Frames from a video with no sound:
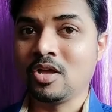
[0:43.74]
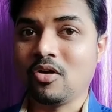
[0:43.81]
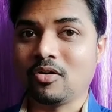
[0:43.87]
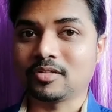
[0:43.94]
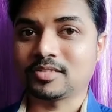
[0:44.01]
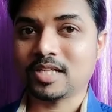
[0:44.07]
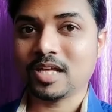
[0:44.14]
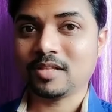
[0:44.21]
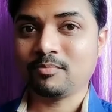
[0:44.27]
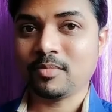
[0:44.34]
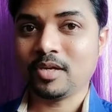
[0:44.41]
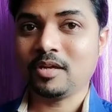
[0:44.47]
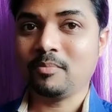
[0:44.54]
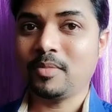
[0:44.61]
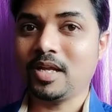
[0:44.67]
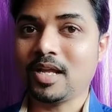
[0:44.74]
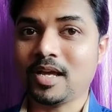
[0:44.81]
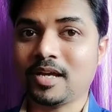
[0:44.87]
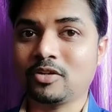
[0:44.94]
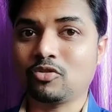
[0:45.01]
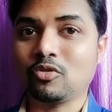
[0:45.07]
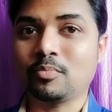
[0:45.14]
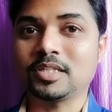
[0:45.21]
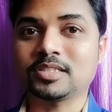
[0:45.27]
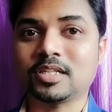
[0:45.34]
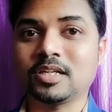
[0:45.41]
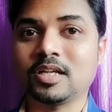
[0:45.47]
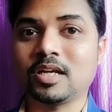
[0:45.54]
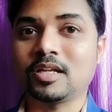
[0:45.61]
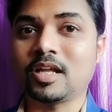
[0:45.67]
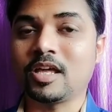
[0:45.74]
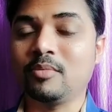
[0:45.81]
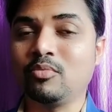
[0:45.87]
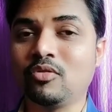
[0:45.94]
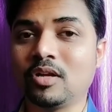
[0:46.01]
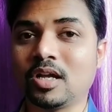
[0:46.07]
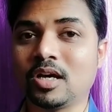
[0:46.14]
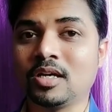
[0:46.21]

और साथ में बेल आइकन को प्रेस करना नहीं भूलना